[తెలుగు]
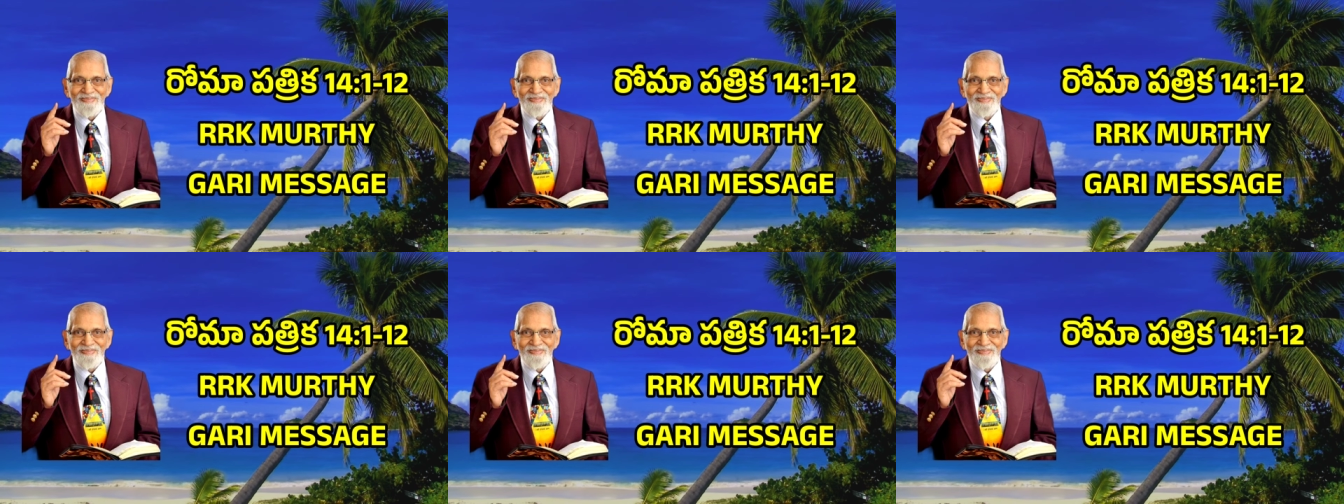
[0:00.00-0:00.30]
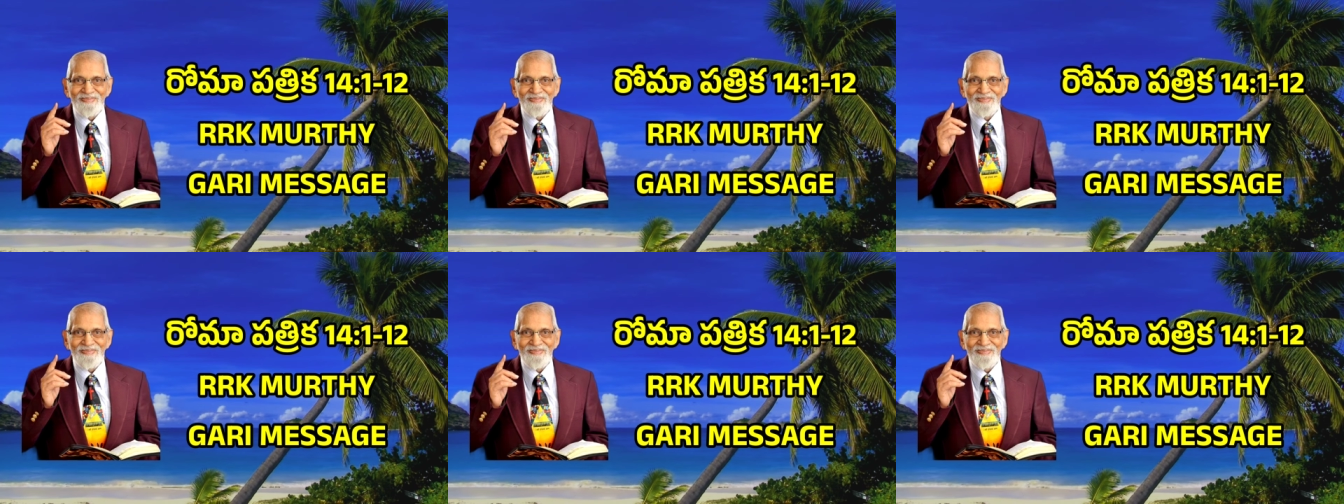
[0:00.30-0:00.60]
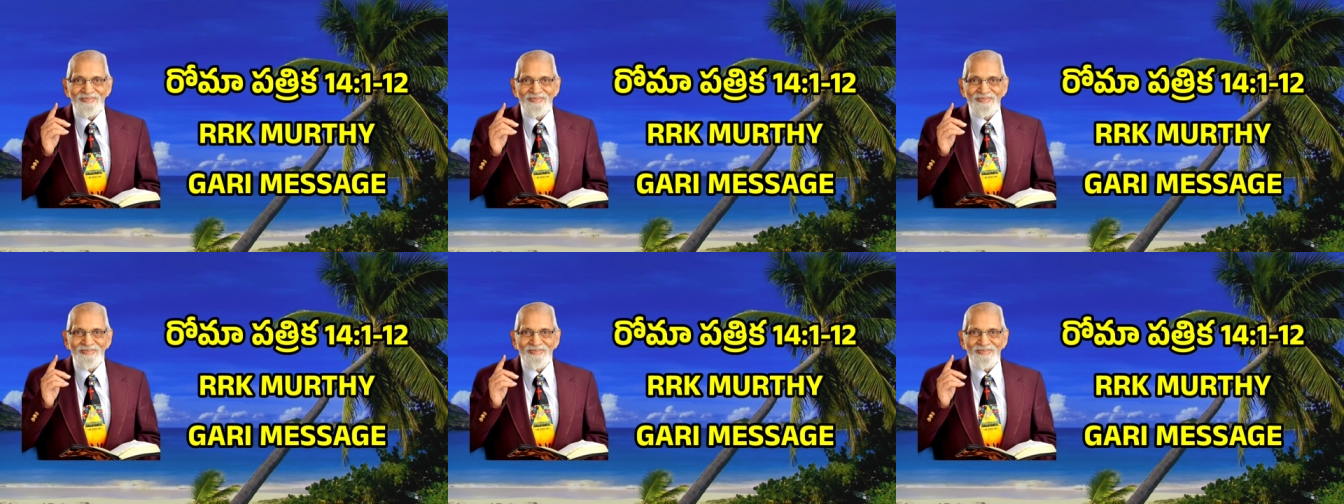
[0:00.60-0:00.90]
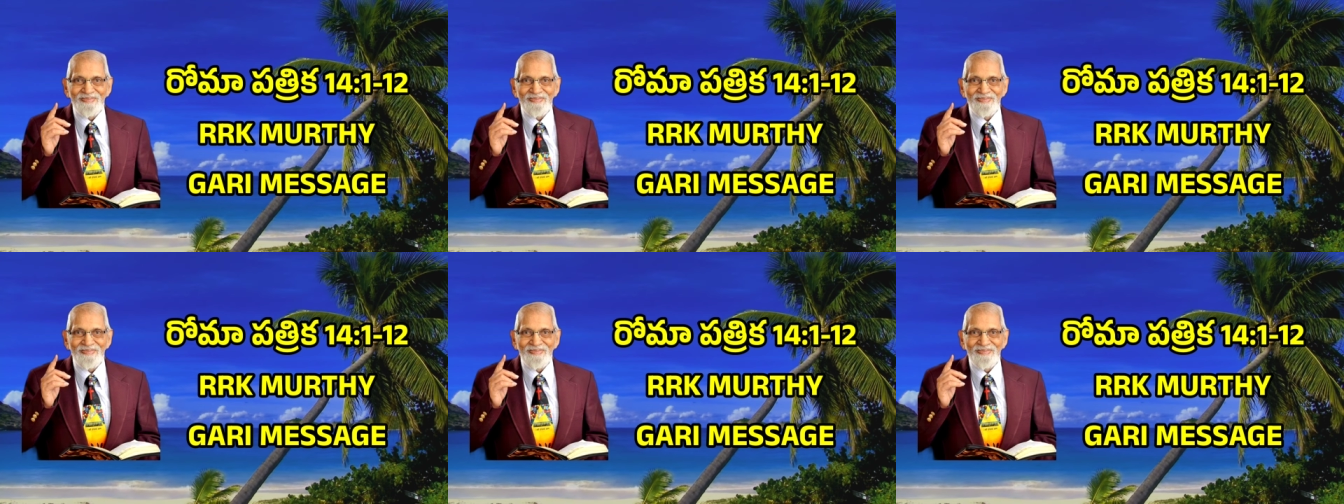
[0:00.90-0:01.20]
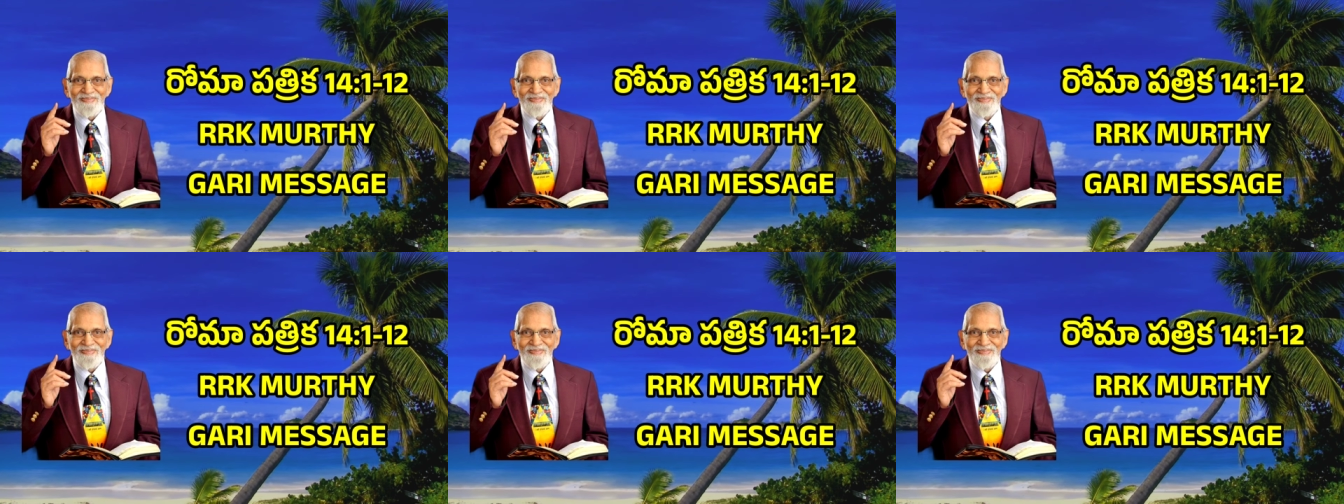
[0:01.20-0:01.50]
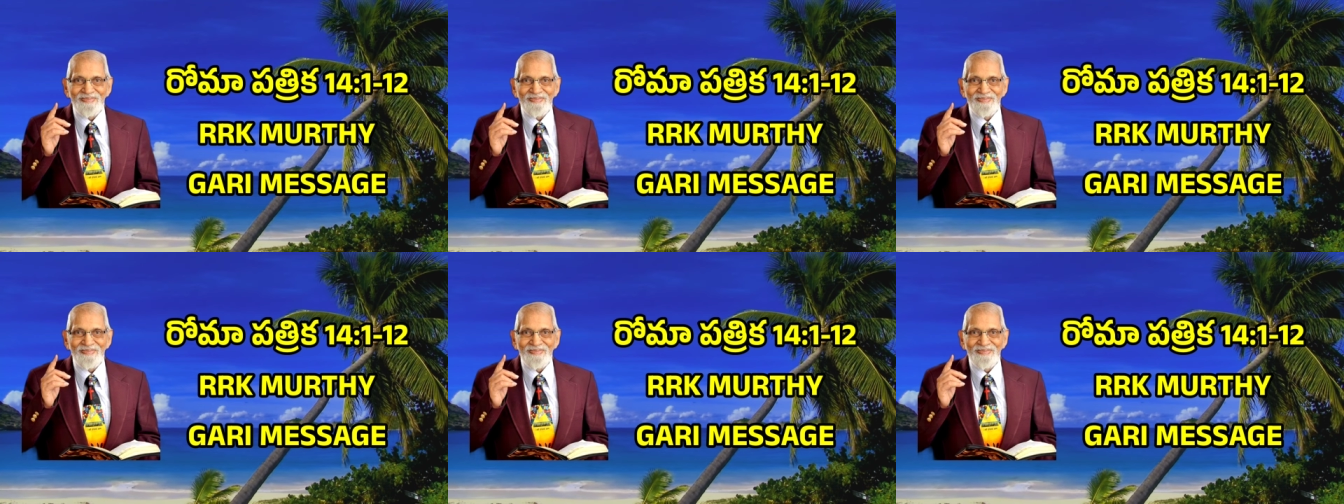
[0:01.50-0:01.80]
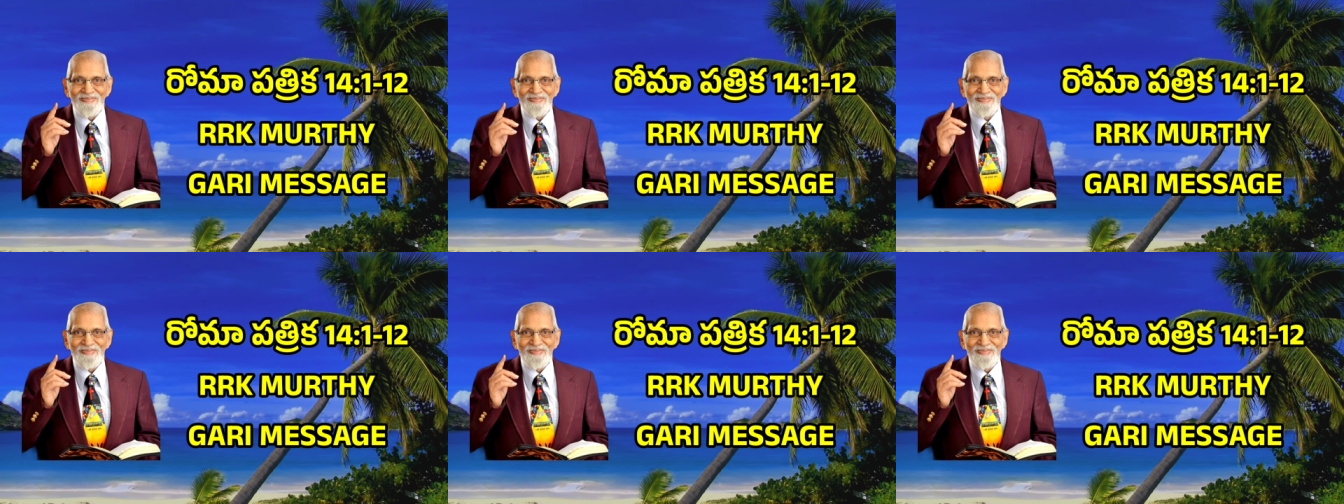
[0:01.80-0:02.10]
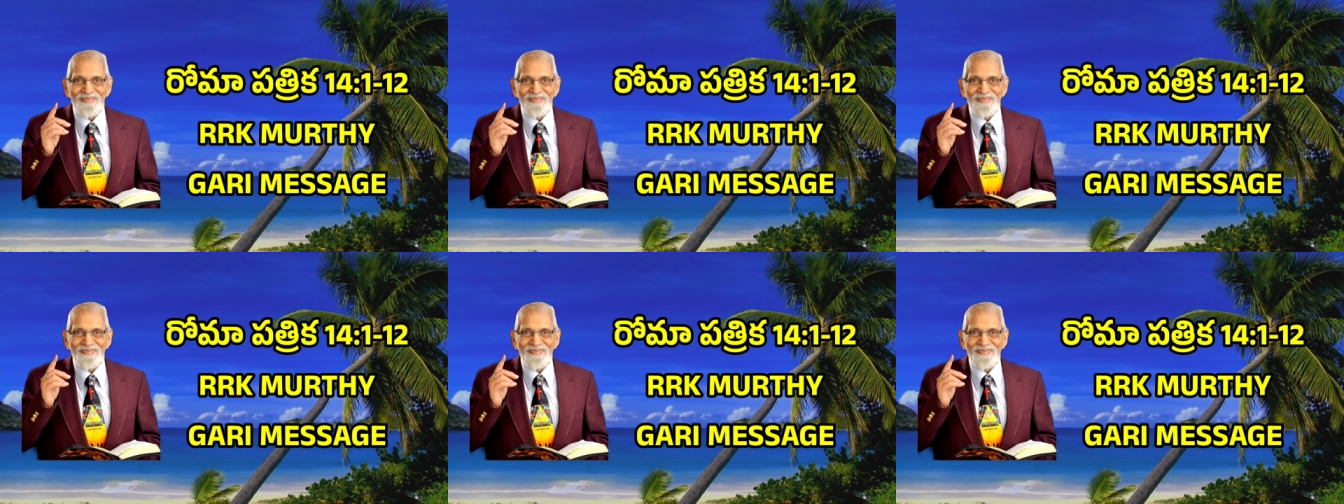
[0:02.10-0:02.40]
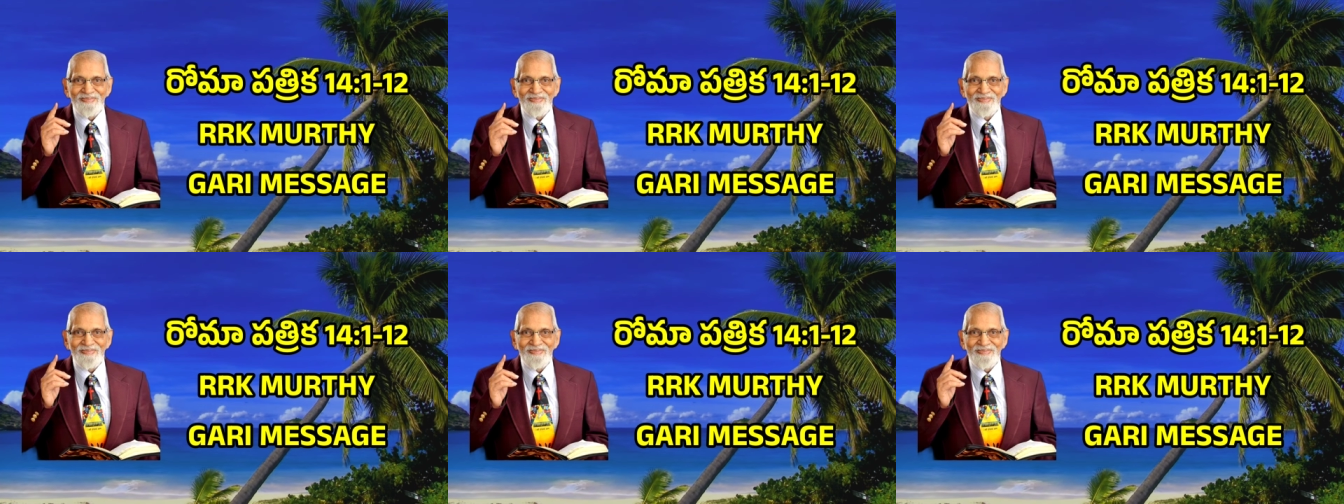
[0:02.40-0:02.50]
అసభ్యం అశ్లీలం అయిన